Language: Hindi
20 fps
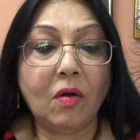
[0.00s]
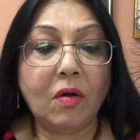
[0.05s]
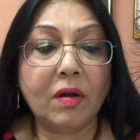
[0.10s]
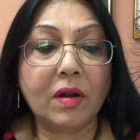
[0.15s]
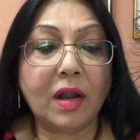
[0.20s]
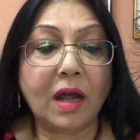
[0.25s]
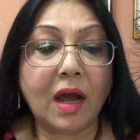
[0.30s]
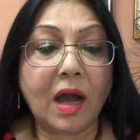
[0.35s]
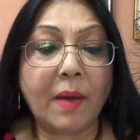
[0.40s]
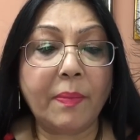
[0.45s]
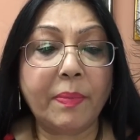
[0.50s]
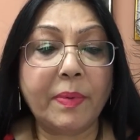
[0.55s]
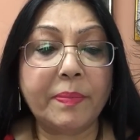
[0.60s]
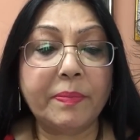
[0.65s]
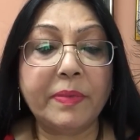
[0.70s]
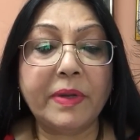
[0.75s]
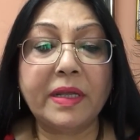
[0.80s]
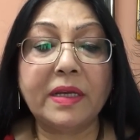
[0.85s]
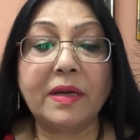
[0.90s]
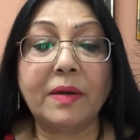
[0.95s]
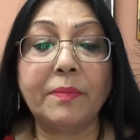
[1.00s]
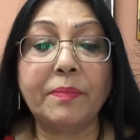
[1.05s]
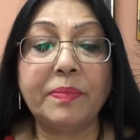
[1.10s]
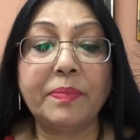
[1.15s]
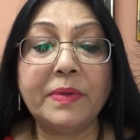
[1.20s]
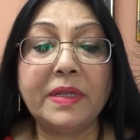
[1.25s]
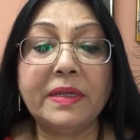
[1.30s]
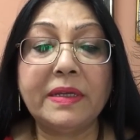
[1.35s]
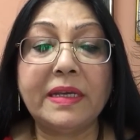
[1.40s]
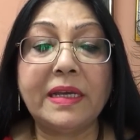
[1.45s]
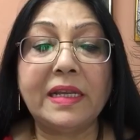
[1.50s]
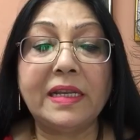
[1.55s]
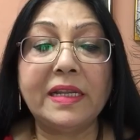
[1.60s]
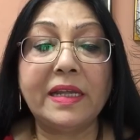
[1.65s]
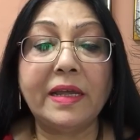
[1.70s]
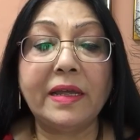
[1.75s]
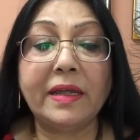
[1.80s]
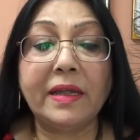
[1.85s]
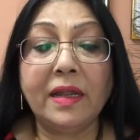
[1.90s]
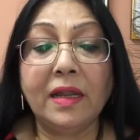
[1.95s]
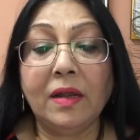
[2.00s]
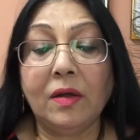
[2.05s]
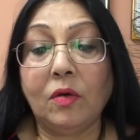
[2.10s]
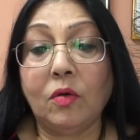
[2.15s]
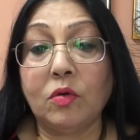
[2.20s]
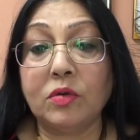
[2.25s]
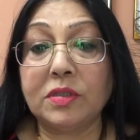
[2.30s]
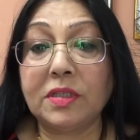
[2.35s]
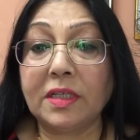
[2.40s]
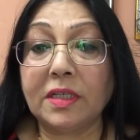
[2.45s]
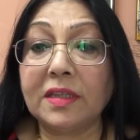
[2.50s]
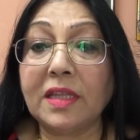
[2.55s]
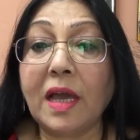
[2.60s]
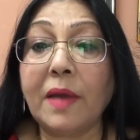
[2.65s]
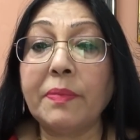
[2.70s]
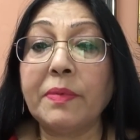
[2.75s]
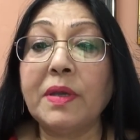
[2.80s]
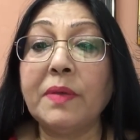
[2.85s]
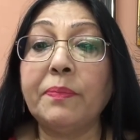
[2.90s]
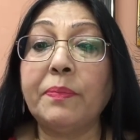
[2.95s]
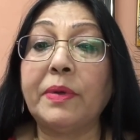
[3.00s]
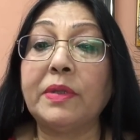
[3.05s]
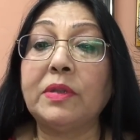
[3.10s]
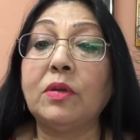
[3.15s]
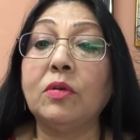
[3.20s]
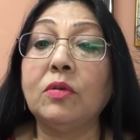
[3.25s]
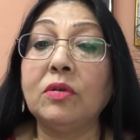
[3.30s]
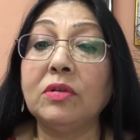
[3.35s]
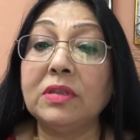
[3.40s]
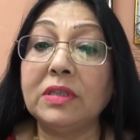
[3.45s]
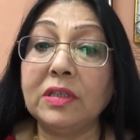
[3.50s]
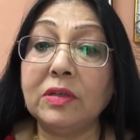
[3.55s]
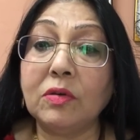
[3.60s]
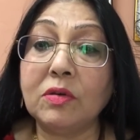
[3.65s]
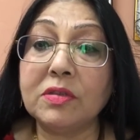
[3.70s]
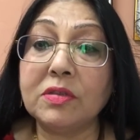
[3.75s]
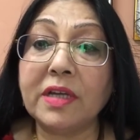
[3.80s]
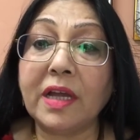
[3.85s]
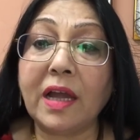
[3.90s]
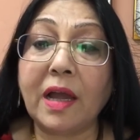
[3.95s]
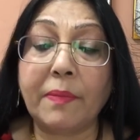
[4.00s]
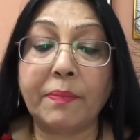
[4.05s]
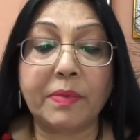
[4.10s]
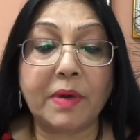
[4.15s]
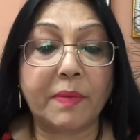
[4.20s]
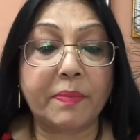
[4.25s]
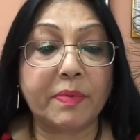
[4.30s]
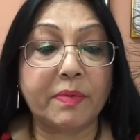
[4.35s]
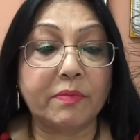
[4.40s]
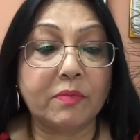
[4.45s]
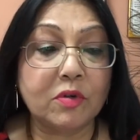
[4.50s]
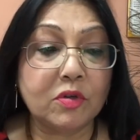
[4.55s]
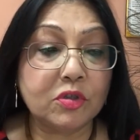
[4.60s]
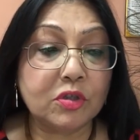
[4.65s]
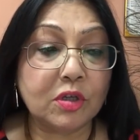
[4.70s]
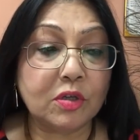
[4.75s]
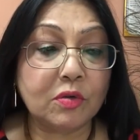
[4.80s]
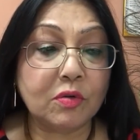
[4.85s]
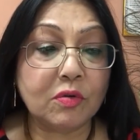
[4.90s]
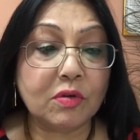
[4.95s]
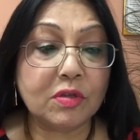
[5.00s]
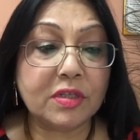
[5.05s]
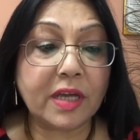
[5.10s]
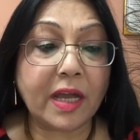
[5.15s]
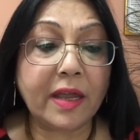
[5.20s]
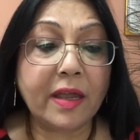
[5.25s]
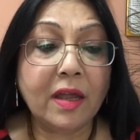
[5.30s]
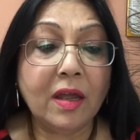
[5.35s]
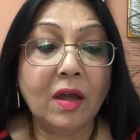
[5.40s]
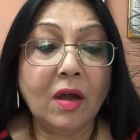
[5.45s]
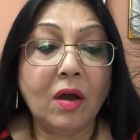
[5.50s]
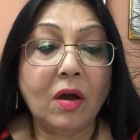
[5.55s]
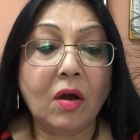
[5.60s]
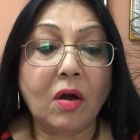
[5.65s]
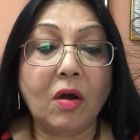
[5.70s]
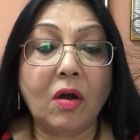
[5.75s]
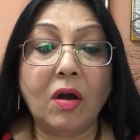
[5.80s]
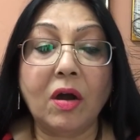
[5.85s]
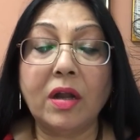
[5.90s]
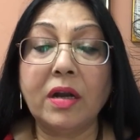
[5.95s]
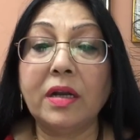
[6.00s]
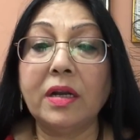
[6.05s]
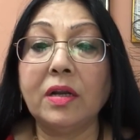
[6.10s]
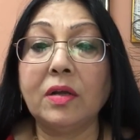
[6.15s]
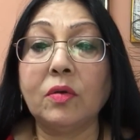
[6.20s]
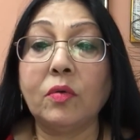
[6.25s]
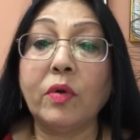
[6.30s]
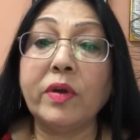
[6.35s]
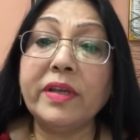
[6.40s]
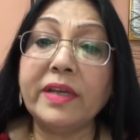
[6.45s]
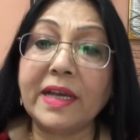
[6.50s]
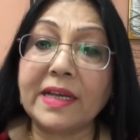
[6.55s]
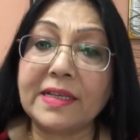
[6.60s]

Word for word: और आप अपने कंपनी के लिए हो सकता है आपकी पदोन्नति हो जाए आपका प्रमोशन हो जाए और कोई